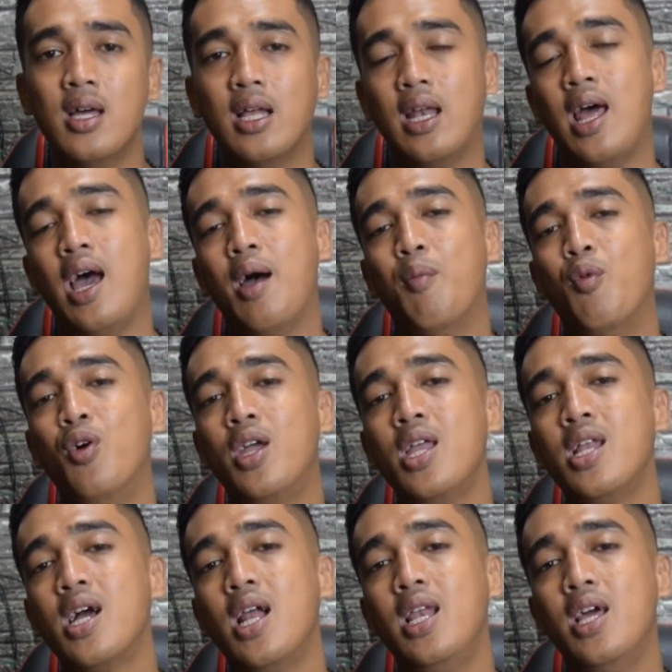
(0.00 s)
Nah, mungkin
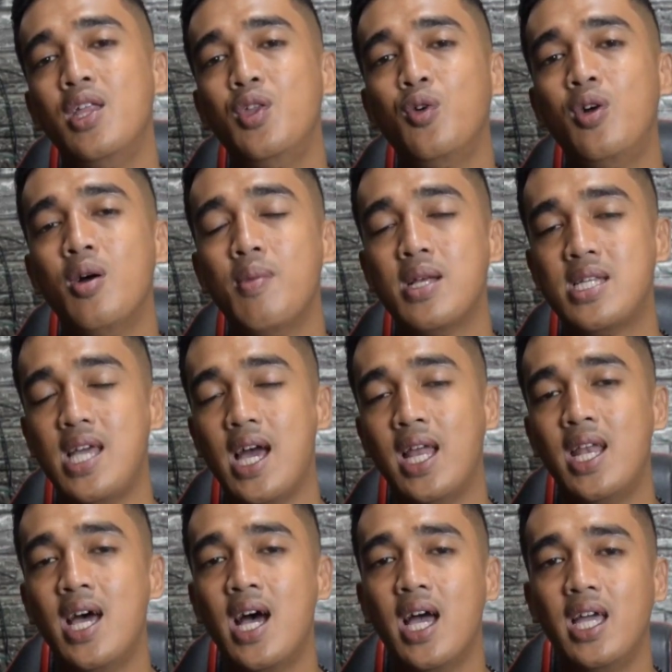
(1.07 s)
kalian juga masih
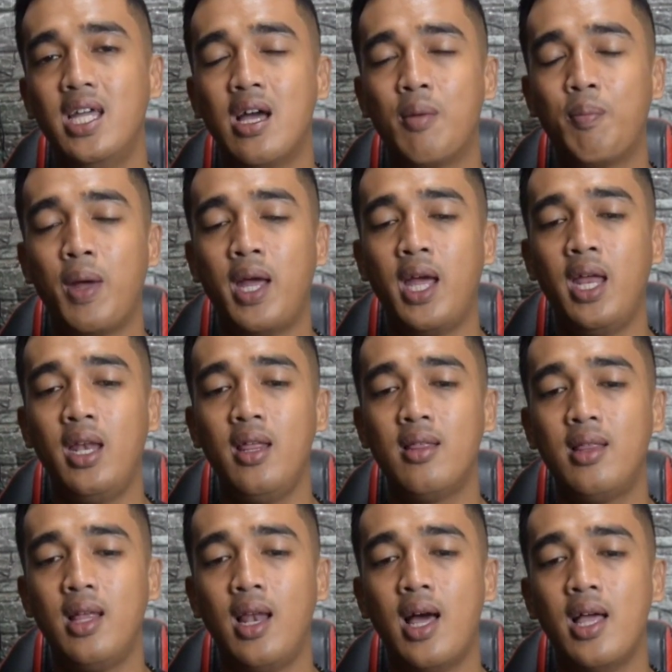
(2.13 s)
ada yang pengen
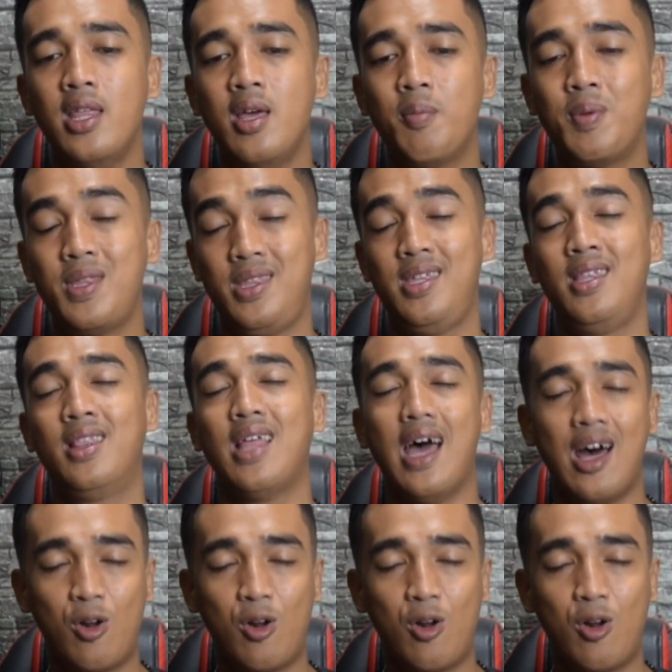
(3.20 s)
istilahnya pecinta